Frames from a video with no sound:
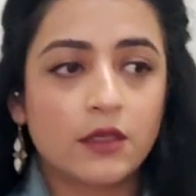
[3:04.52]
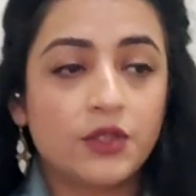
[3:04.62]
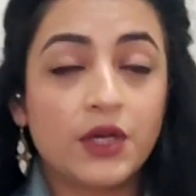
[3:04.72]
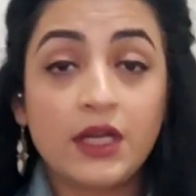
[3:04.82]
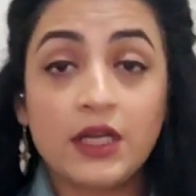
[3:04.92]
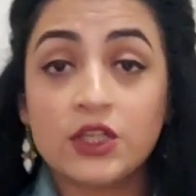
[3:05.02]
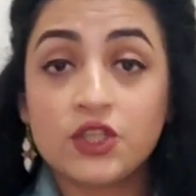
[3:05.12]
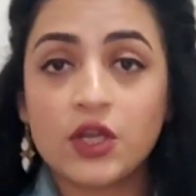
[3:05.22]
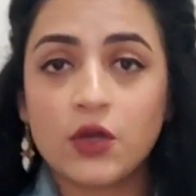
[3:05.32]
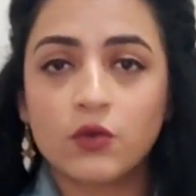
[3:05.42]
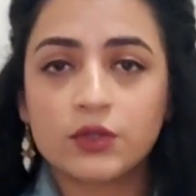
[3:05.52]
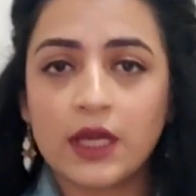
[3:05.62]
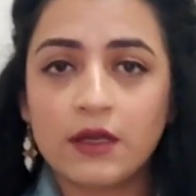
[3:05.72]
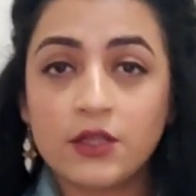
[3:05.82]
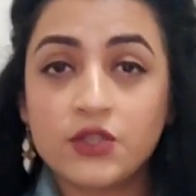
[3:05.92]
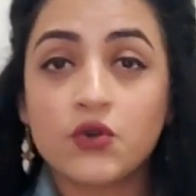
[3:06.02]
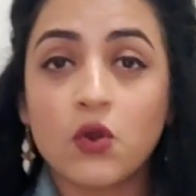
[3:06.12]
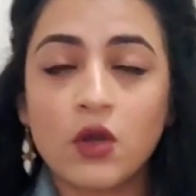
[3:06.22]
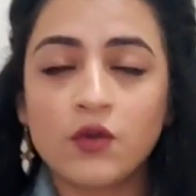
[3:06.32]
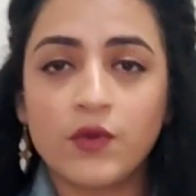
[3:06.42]
दृढ़ निश्चय होता है ना
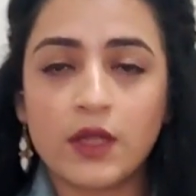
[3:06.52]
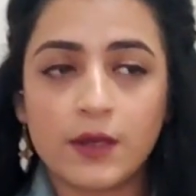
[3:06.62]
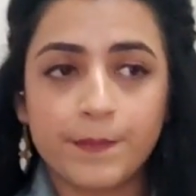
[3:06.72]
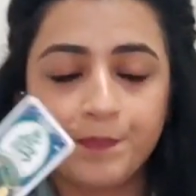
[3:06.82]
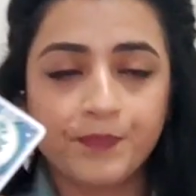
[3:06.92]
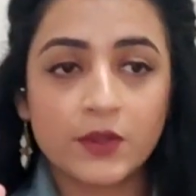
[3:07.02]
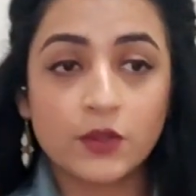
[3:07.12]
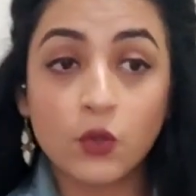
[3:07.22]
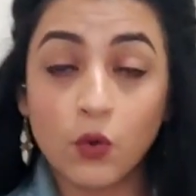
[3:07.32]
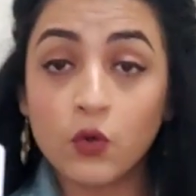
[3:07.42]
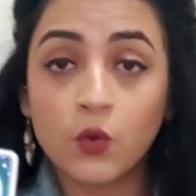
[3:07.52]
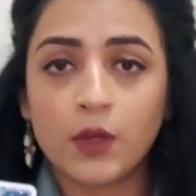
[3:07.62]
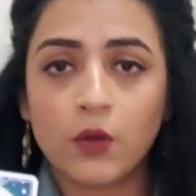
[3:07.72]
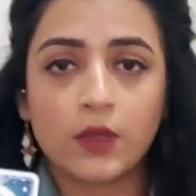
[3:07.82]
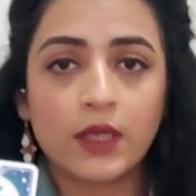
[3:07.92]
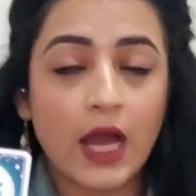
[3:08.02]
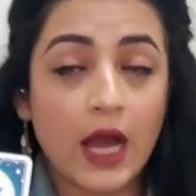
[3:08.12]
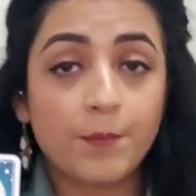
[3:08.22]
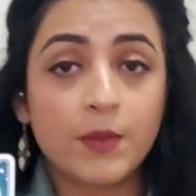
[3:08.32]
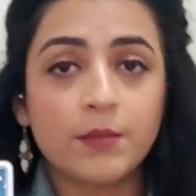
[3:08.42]
स्ट्रॉन्ग विल दोनों में होगी
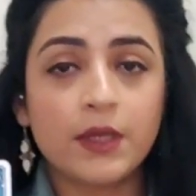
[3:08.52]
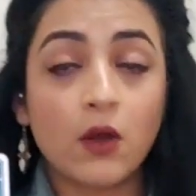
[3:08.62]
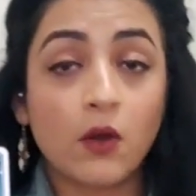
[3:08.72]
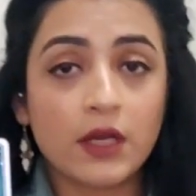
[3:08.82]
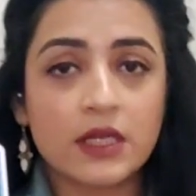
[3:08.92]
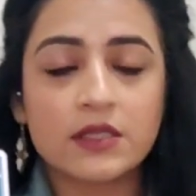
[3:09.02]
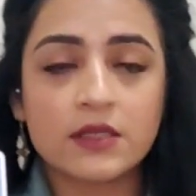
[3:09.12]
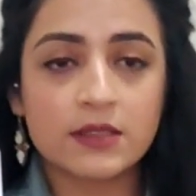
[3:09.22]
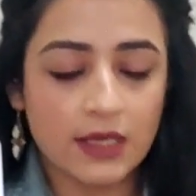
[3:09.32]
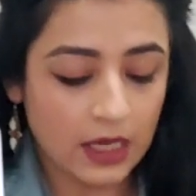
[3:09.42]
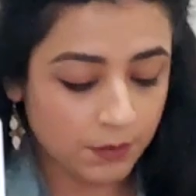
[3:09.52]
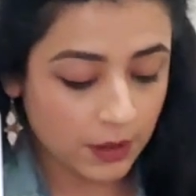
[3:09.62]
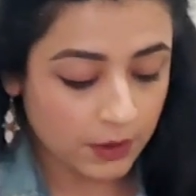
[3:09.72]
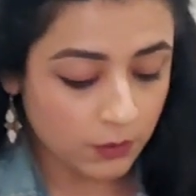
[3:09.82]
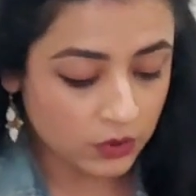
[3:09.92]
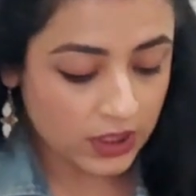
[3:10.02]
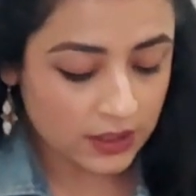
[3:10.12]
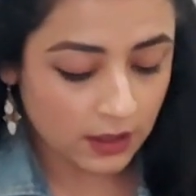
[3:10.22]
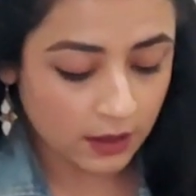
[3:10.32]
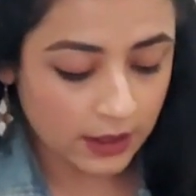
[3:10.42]
आप में भी और इस इंसान में भी मुझे
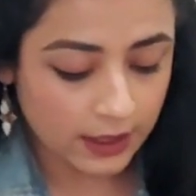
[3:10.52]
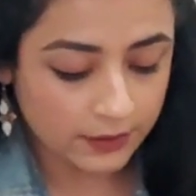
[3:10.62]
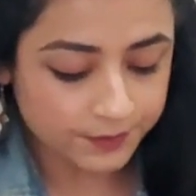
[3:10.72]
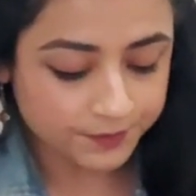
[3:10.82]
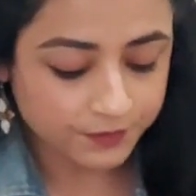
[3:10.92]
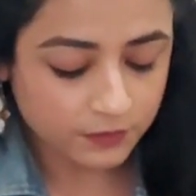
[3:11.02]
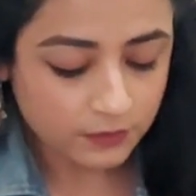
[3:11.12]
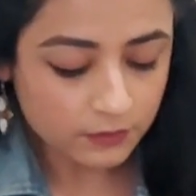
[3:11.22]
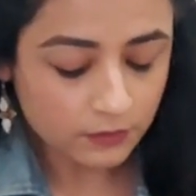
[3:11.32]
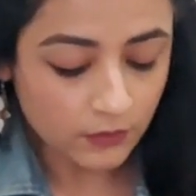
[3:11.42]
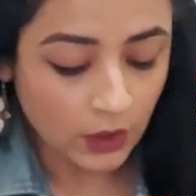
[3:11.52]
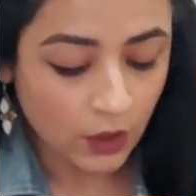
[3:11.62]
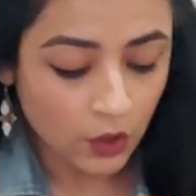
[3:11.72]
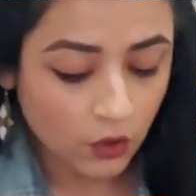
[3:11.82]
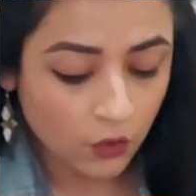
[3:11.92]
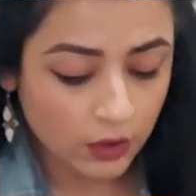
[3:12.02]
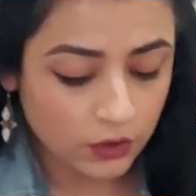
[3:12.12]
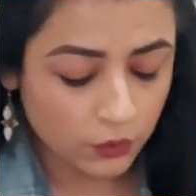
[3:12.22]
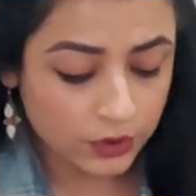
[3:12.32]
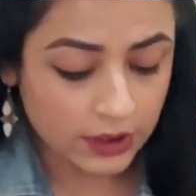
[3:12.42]
ऐसा लग रहा है कोई
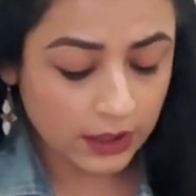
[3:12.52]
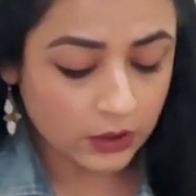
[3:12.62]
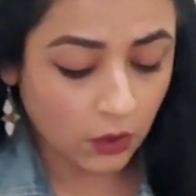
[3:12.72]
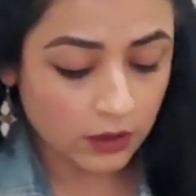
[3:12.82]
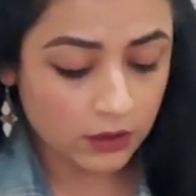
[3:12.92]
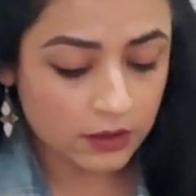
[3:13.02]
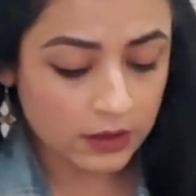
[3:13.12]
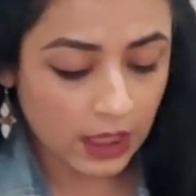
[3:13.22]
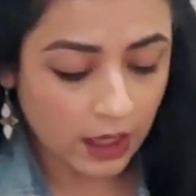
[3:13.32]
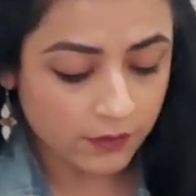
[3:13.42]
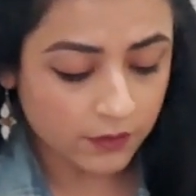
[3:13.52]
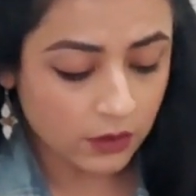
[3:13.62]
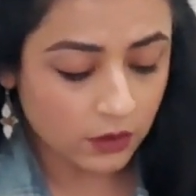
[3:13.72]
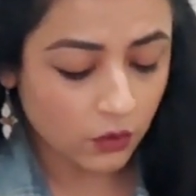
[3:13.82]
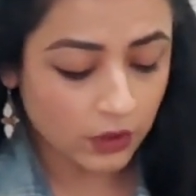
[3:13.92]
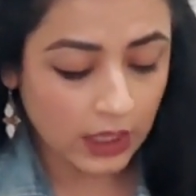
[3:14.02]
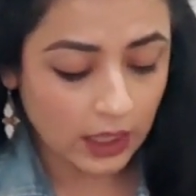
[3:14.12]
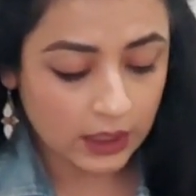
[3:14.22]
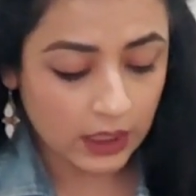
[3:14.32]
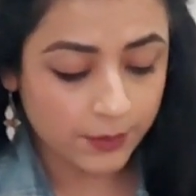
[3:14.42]
दूसरा टॉरस या वर्गो या
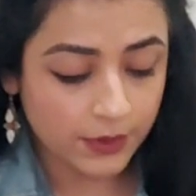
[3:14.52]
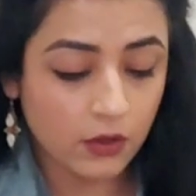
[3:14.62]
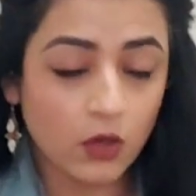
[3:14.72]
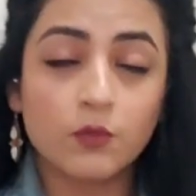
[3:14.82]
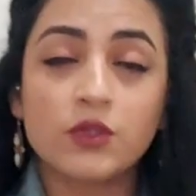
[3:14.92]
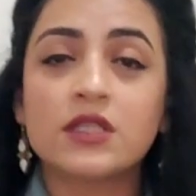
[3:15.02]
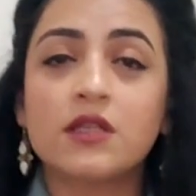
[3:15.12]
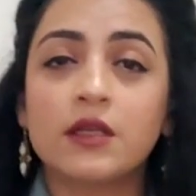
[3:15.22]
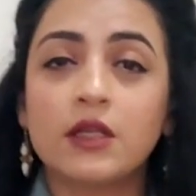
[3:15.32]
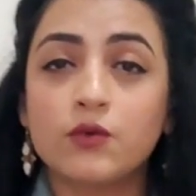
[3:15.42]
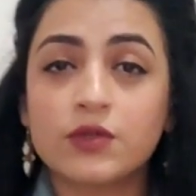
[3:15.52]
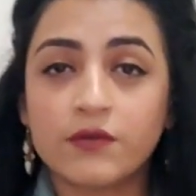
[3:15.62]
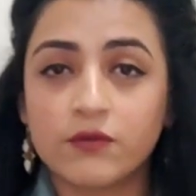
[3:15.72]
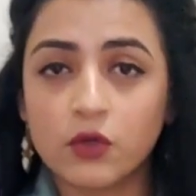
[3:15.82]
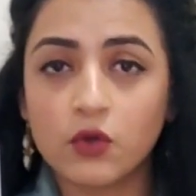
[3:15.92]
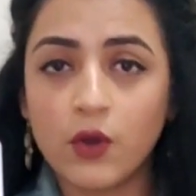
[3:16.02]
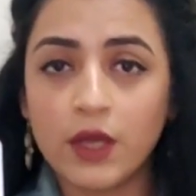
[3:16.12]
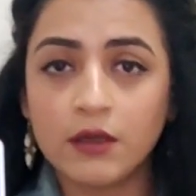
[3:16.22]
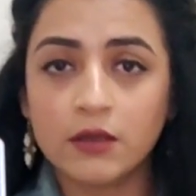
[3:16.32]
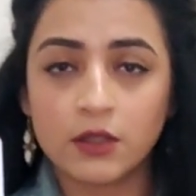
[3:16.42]
केप्रिकॉन मुझे ऐसा लग रहा है दूसरा वर्गो
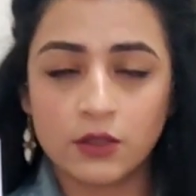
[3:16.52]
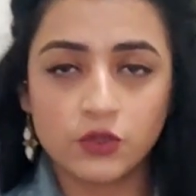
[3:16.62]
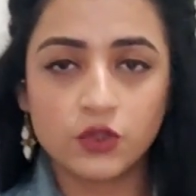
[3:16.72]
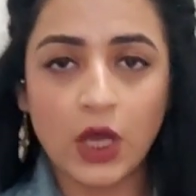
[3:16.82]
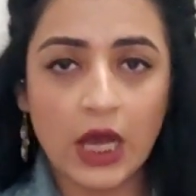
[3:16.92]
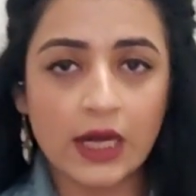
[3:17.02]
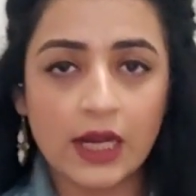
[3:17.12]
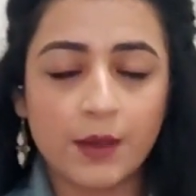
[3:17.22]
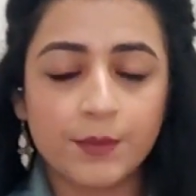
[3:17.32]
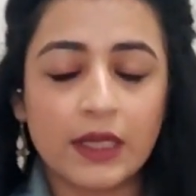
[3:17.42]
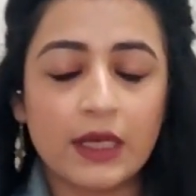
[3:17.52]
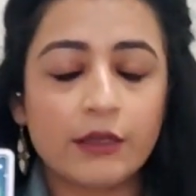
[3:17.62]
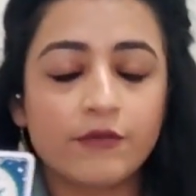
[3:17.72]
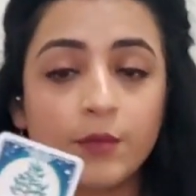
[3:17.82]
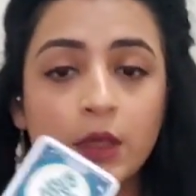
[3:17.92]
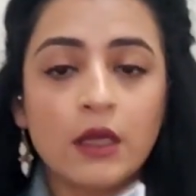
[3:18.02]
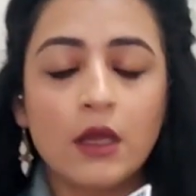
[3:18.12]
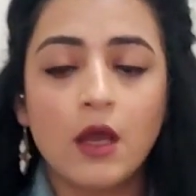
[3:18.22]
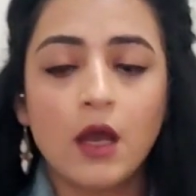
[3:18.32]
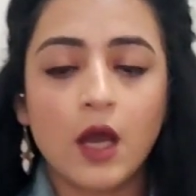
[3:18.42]
है जो आ रहा है आपकी लाइफ में
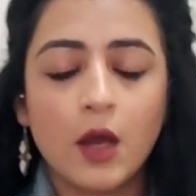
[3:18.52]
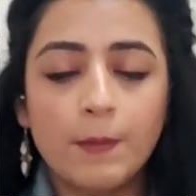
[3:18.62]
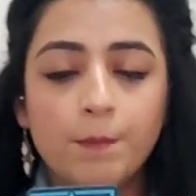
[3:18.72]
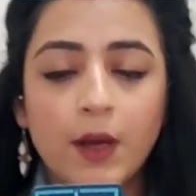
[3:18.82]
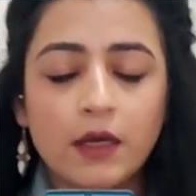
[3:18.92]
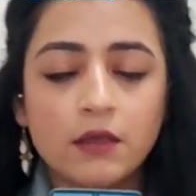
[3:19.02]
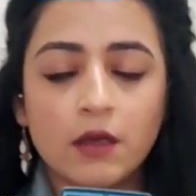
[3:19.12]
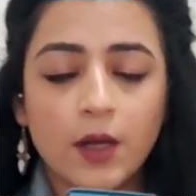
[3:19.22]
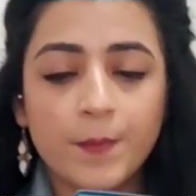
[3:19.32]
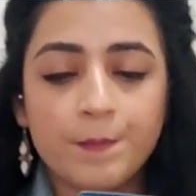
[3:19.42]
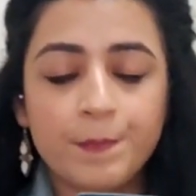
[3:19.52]
बट uh, um,